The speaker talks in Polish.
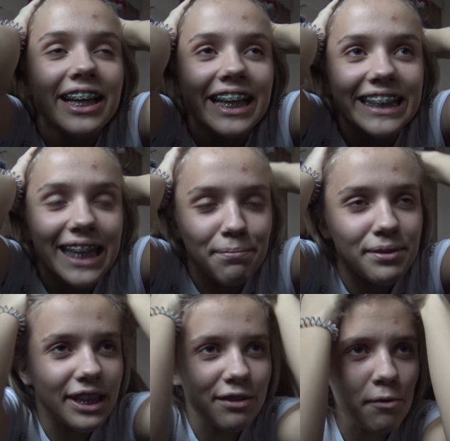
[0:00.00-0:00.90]
Ja się tak
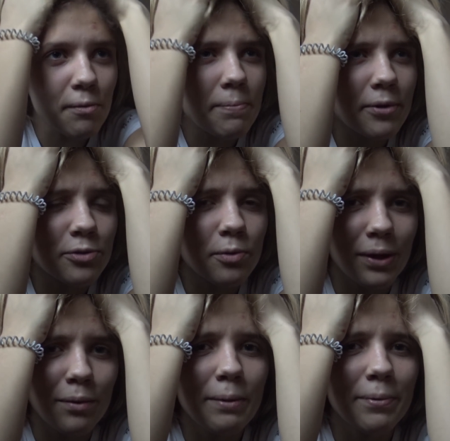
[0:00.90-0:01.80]
przestraszam, że po prostu
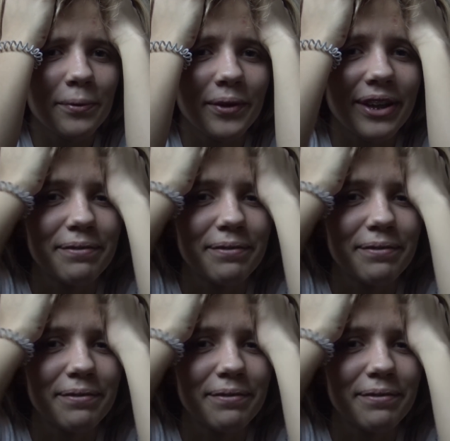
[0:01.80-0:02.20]
upadłam na podłogę.